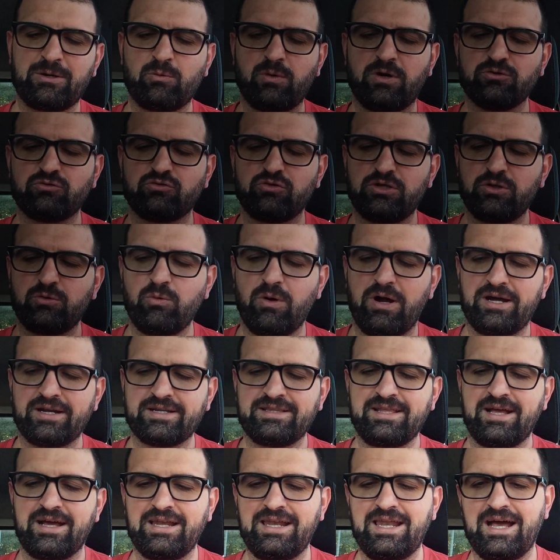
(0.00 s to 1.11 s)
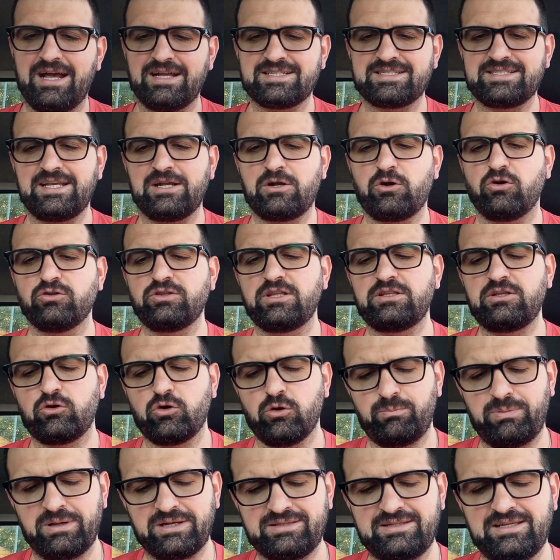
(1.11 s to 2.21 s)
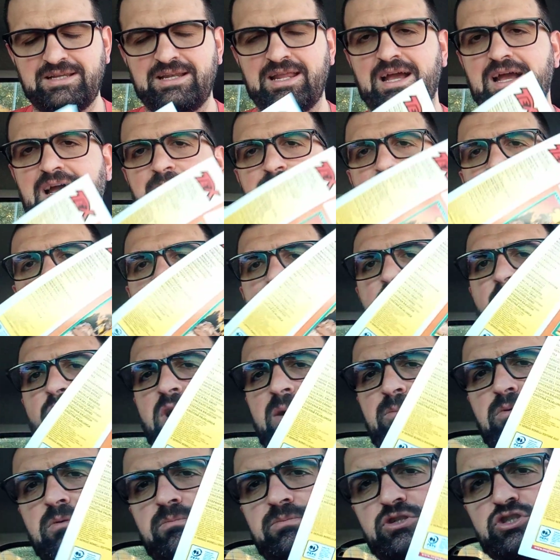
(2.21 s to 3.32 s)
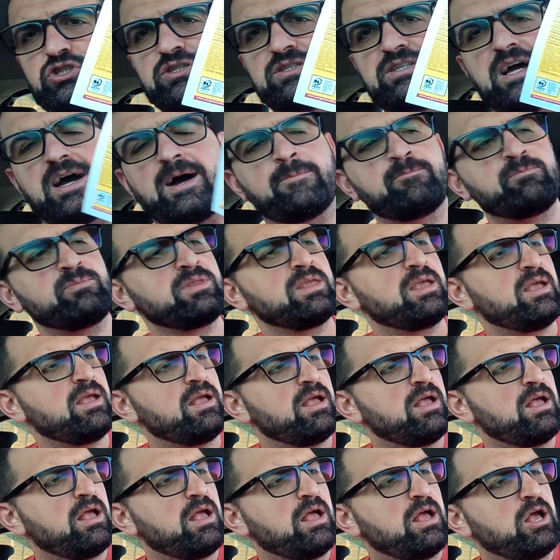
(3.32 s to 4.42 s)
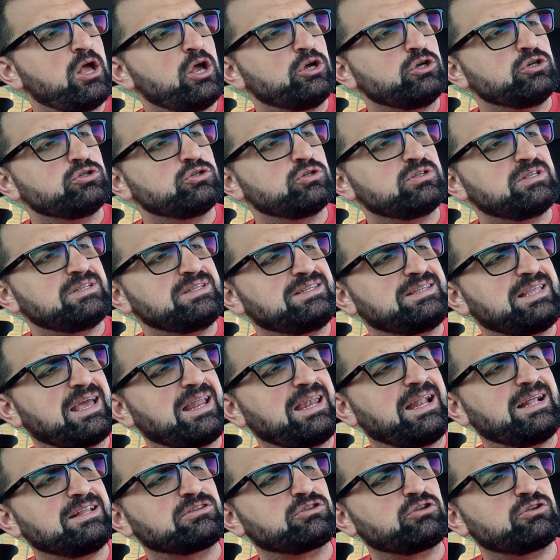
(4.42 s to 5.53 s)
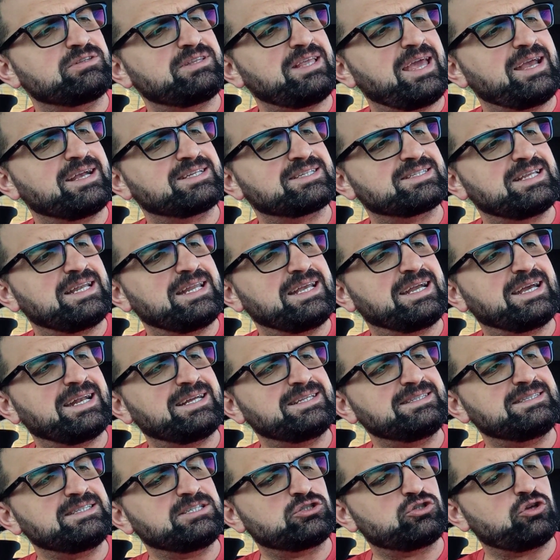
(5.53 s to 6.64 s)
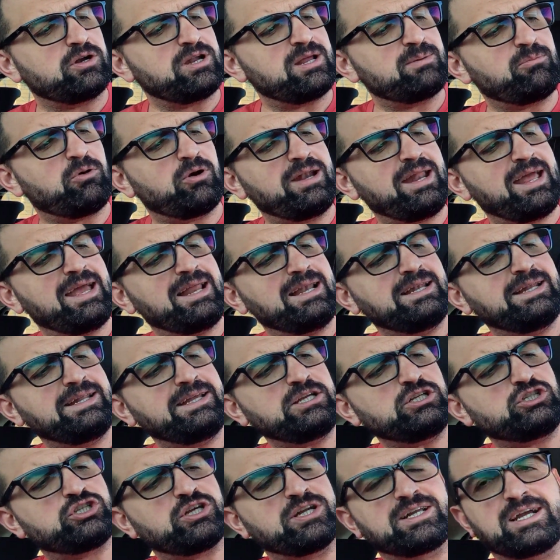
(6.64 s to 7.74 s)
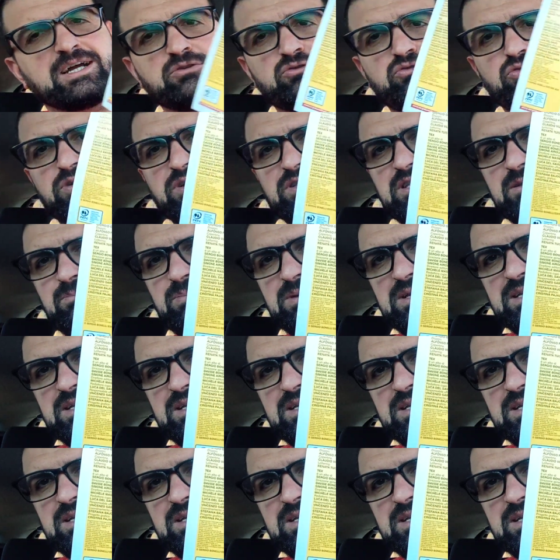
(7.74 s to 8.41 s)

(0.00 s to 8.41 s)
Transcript: Per quanto riguarda la seconda di copertina abbiamo una pubblicità dall'altro Tex le grandi storie Bonelli, cercatori di